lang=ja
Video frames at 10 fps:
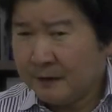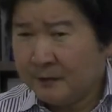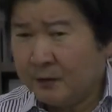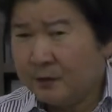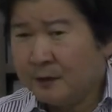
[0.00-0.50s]

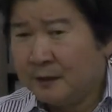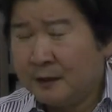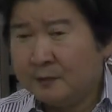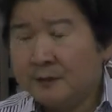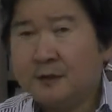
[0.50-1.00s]
の
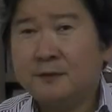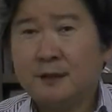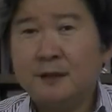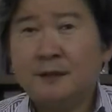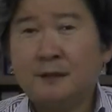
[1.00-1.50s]
あのミーティング
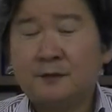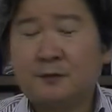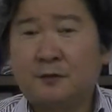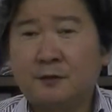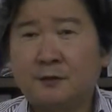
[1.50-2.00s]
ね、えっ
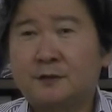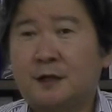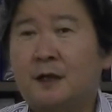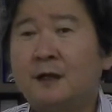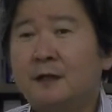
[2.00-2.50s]
と夜
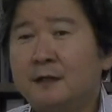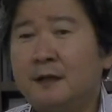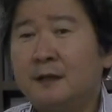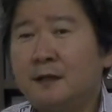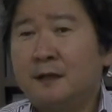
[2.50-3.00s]
さ
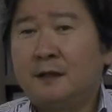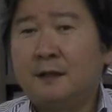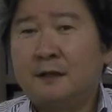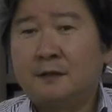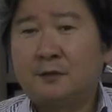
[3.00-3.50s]
ね
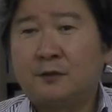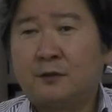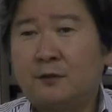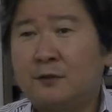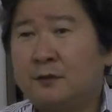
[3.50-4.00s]
えっ
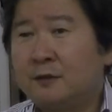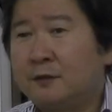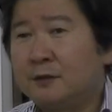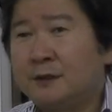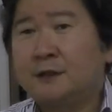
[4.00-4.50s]

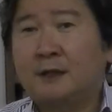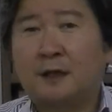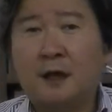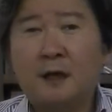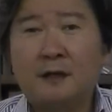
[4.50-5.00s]
としちじか
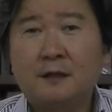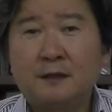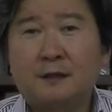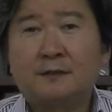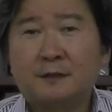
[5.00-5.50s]
らか
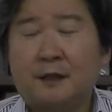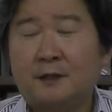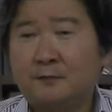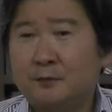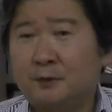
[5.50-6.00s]
やってさ、
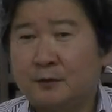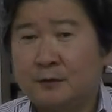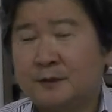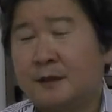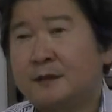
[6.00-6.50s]
で僕も
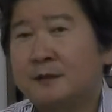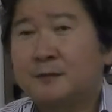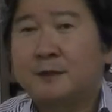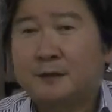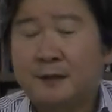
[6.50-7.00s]
ね参加させ
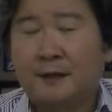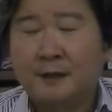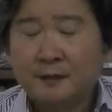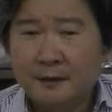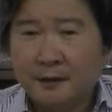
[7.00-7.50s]
てもらって、
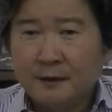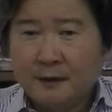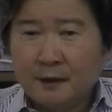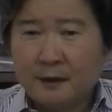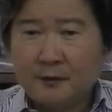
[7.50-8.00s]
で、
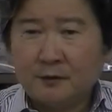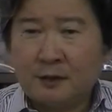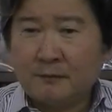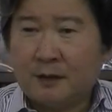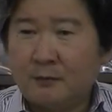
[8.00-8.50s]
えー、いろん
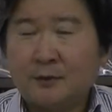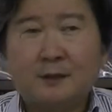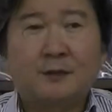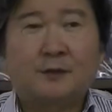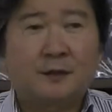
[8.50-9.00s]
な、まあ、問
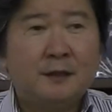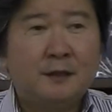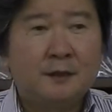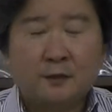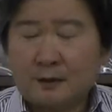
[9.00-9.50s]
題点とか
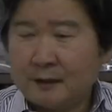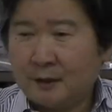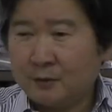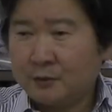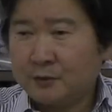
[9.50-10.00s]
ねこれから
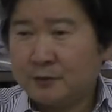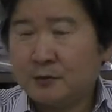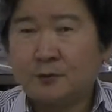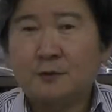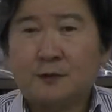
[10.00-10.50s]
やろうとしてる
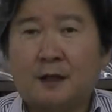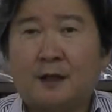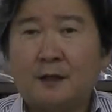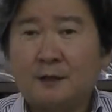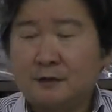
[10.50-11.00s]
ことの
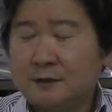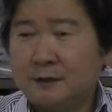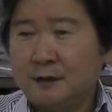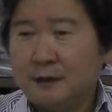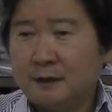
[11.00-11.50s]
さ要する
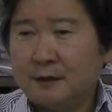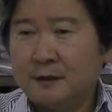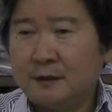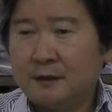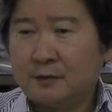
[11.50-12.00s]
に、
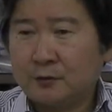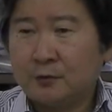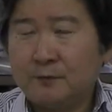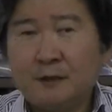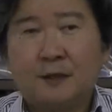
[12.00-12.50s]
えー、こと
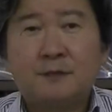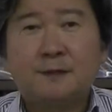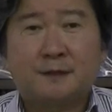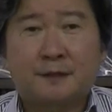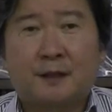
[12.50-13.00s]
をみんな集
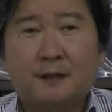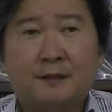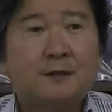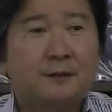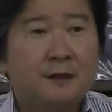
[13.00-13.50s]
めてさ
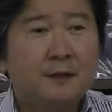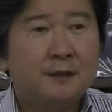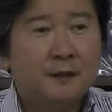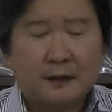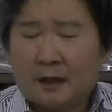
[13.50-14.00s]
やったよね。
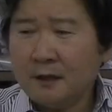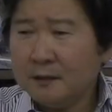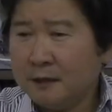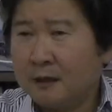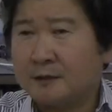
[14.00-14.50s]

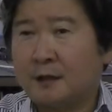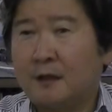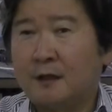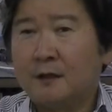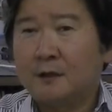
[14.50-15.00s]
彼らが
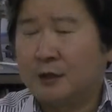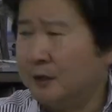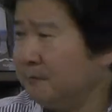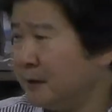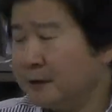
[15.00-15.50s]
さ
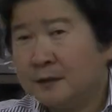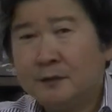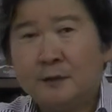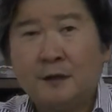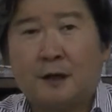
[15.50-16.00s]
現場でやっ
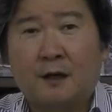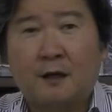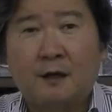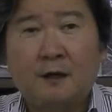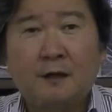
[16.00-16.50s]
てるわけだか
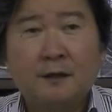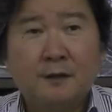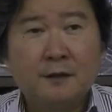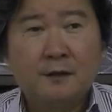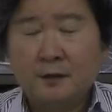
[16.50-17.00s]

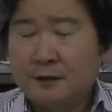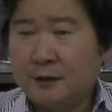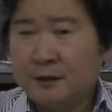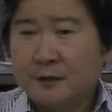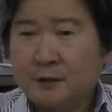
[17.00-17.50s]
らね。
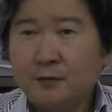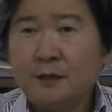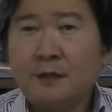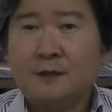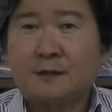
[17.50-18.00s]
でその
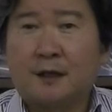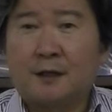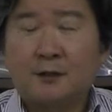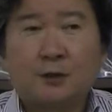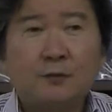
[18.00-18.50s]
中には
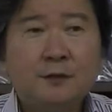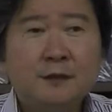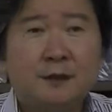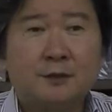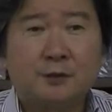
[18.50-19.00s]
さ職
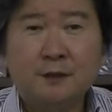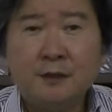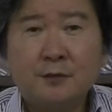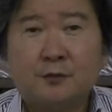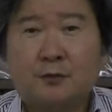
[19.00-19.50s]
人歴じゅうね
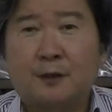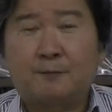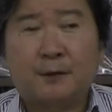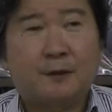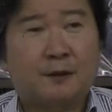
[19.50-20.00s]
ん以上の人がいっ
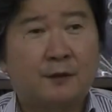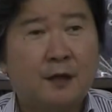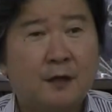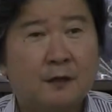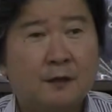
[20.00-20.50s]
ぱいいるわけだよ
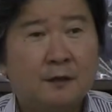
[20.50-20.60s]
な。